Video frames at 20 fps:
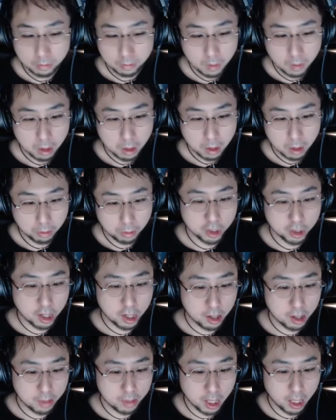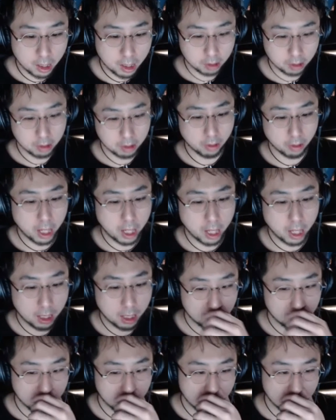もし悩みがある人は、
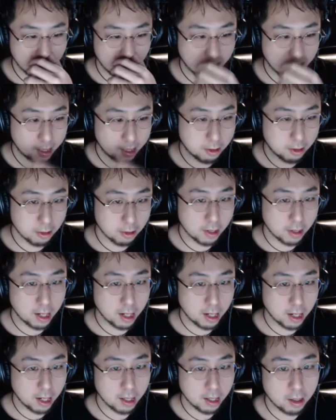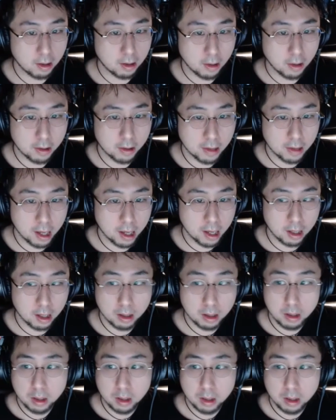えー、凸かけてきてください。
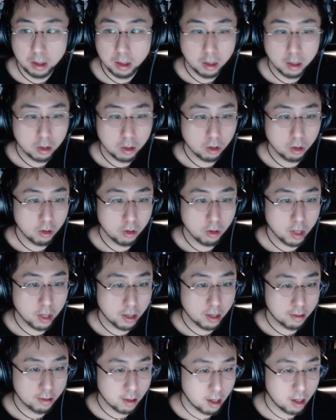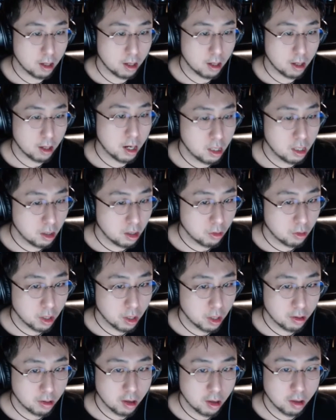ツはですね、LINE で受け
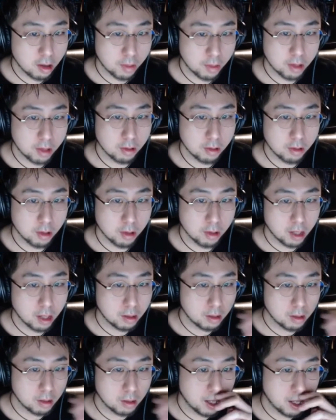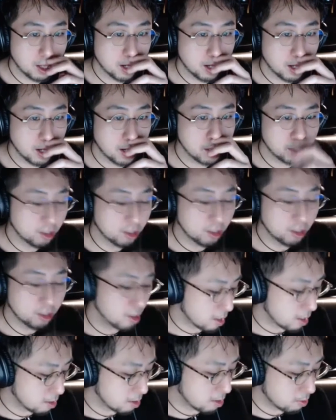付けてますので、えー、LINE 知りたい
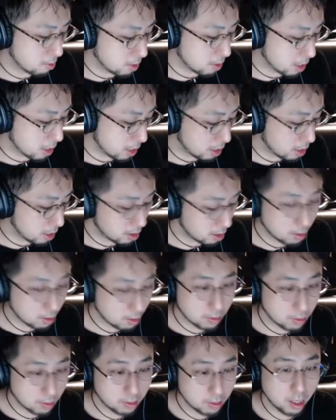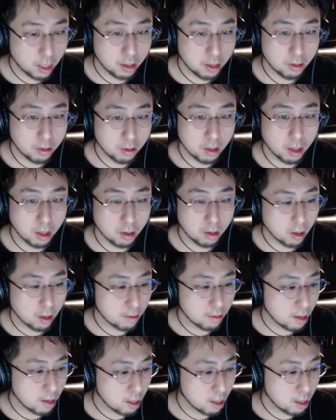人は LINE、えー、言ってくださ
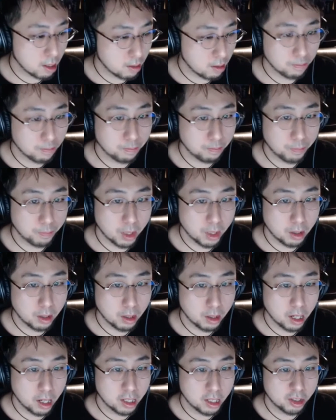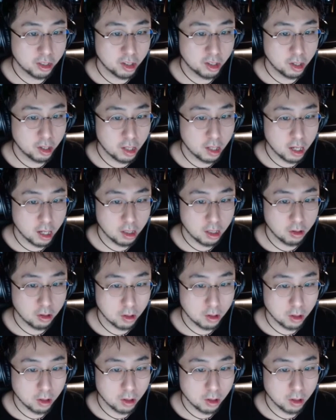い。LINE 知りたいって言ってく
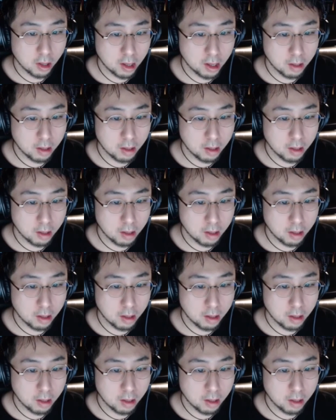ださい。